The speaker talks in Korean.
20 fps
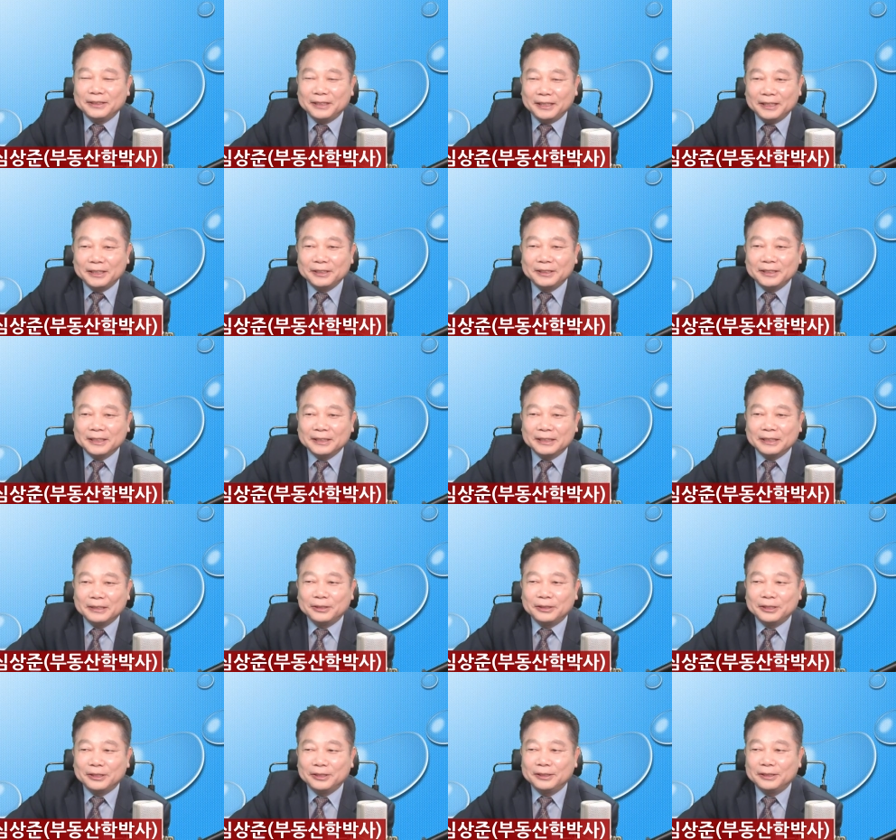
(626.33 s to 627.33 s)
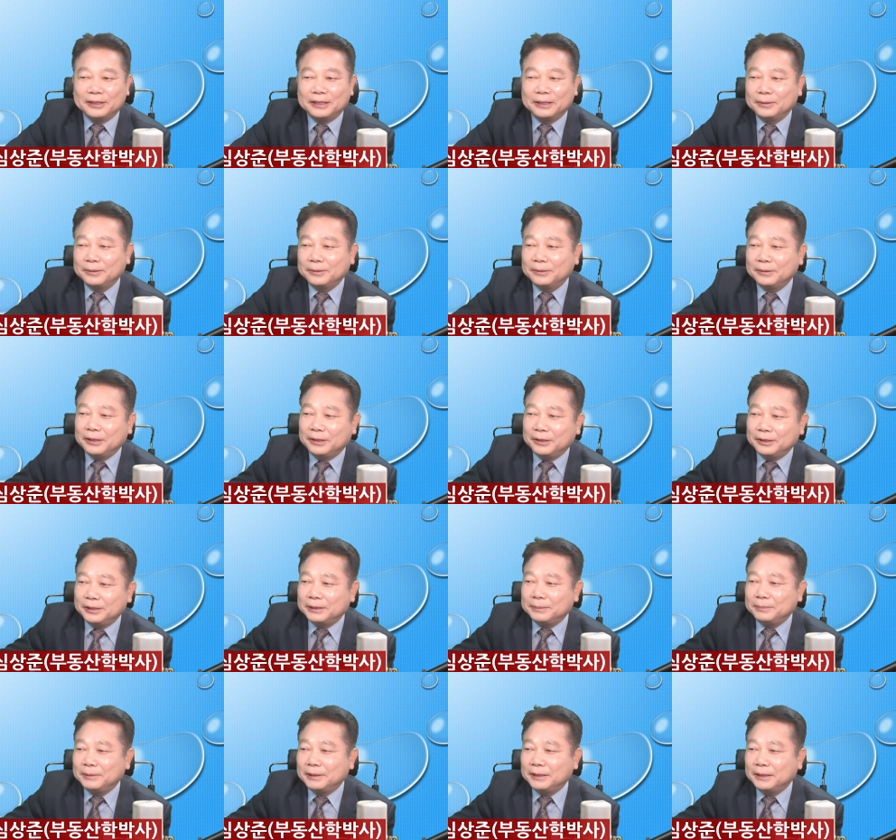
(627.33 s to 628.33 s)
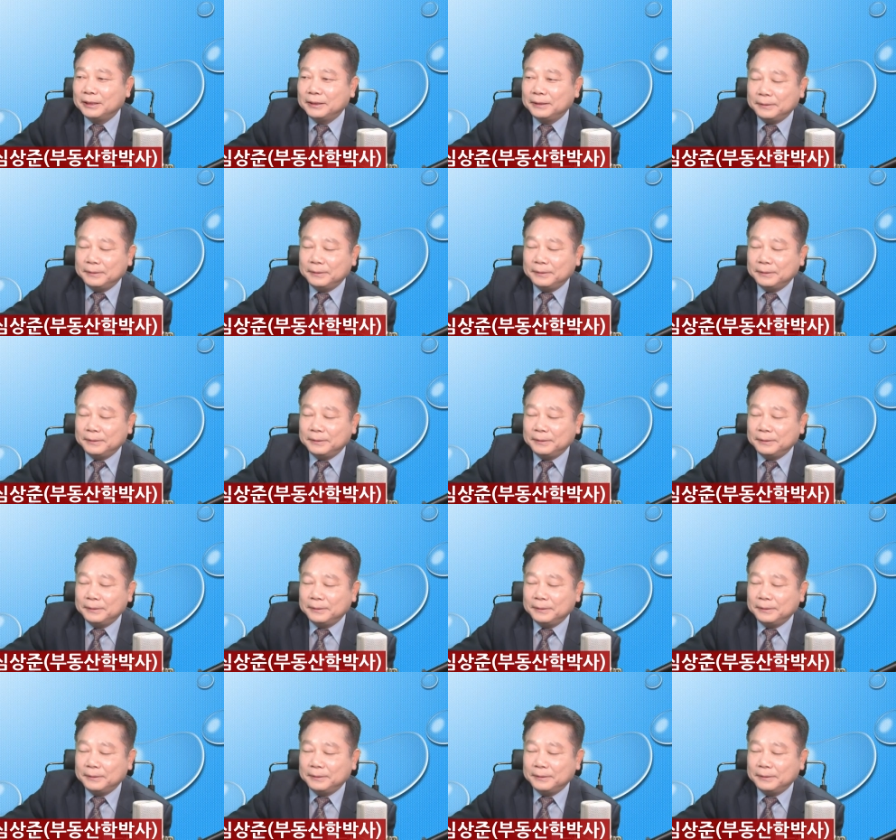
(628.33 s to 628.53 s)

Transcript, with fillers: 네, 이런 상태로 되어 있다고 되어 있습니다.